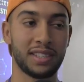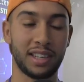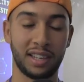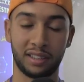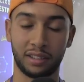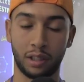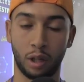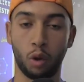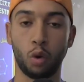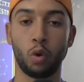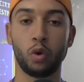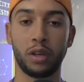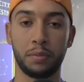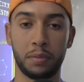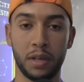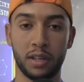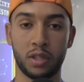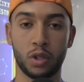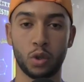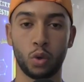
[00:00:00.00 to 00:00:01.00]
يتاثروا
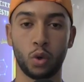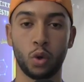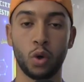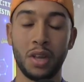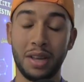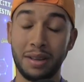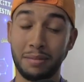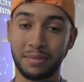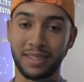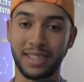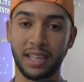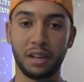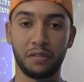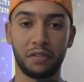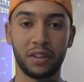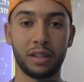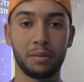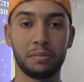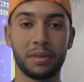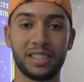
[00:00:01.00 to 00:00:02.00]
ويبحثوا مزيان
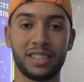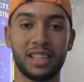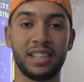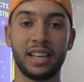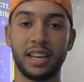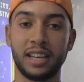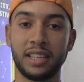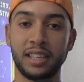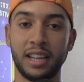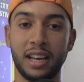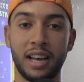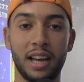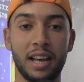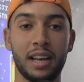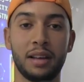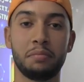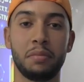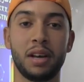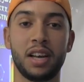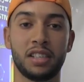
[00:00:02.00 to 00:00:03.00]
في هذا المجال لان
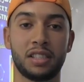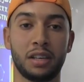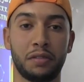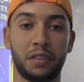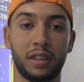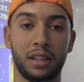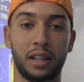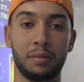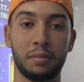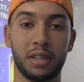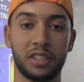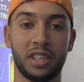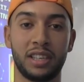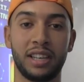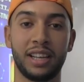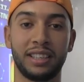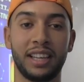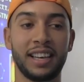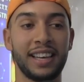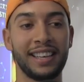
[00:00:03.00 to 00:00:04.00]
اهم حاجه في هذا
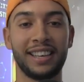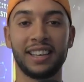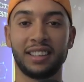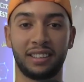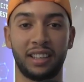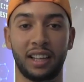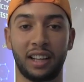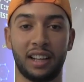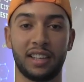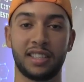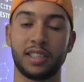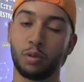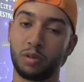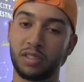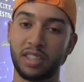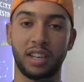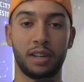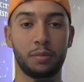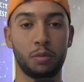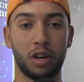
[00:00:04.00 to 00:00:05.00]
المجال هذا هي الدراسه
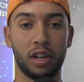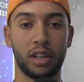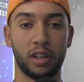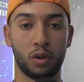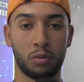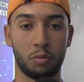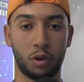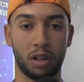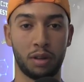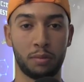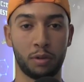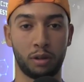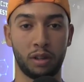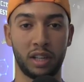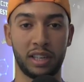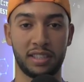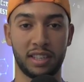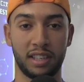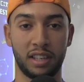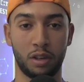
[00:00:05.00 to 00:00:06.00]
والسلام عليكم ورحمه
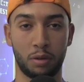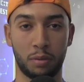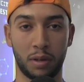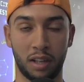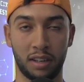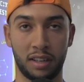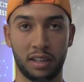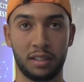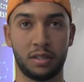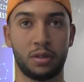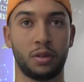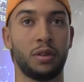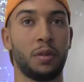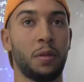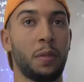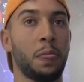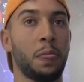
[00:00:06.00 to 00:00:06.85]
الله تعالى وبركاته